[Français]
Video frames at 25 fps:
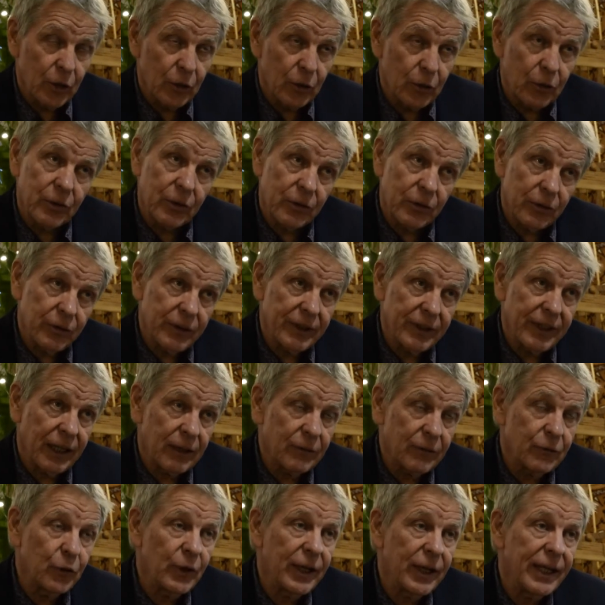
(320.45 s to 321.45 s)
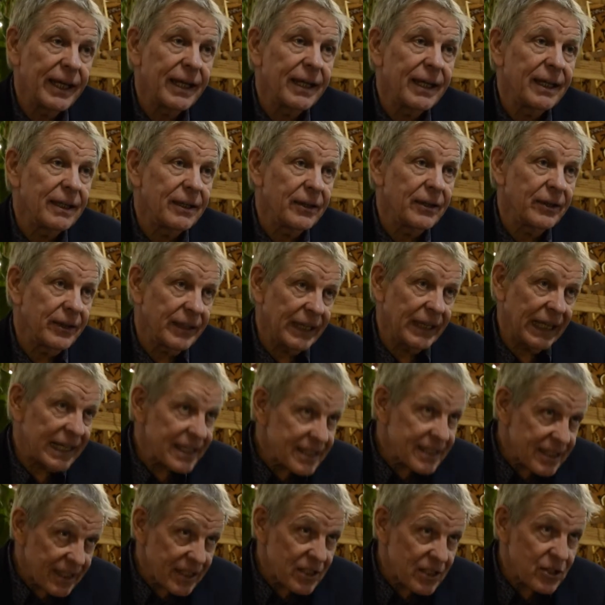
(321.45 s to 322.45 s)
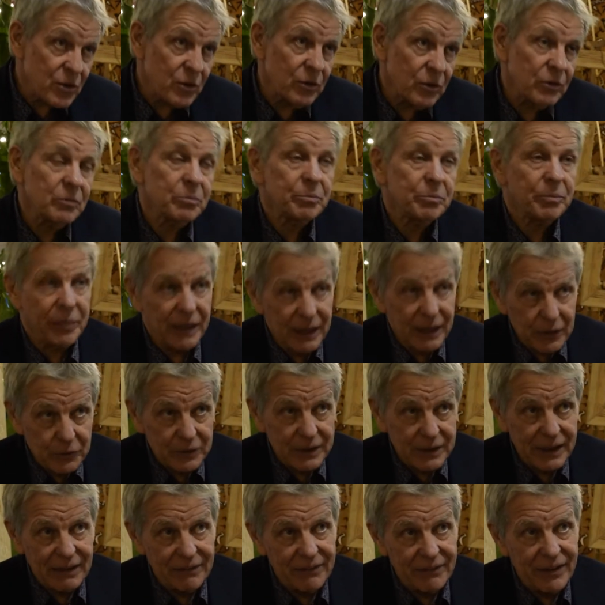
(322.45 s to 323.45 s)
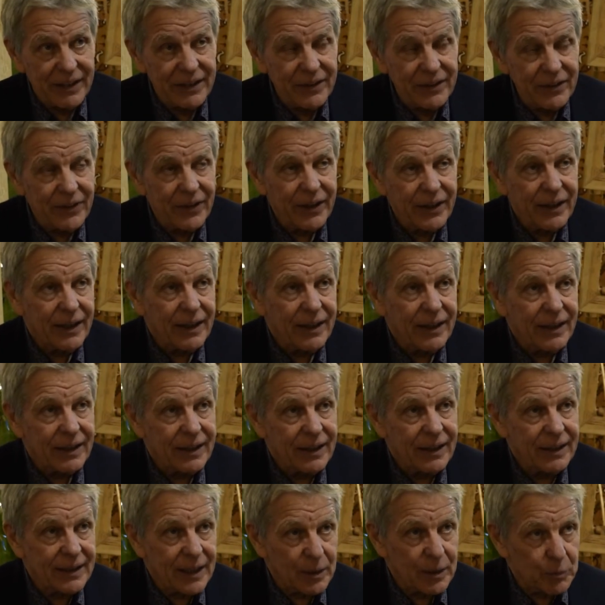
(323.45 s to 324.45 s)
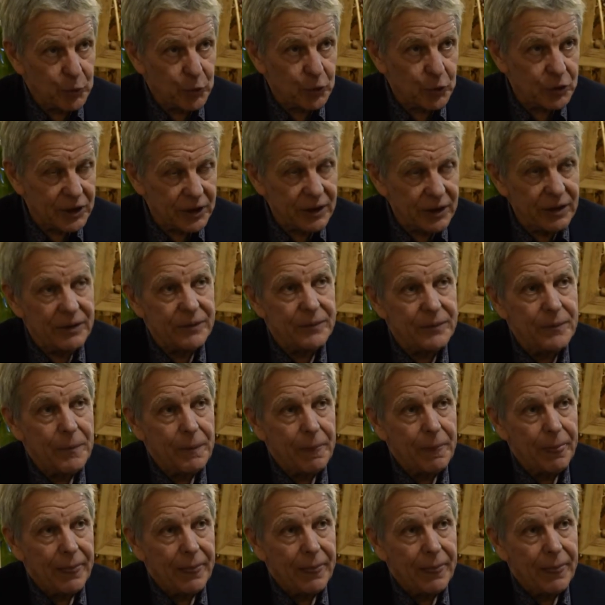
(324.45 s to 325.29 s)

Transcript: Donc euh, il y a un volet insertion par le travail qui est important.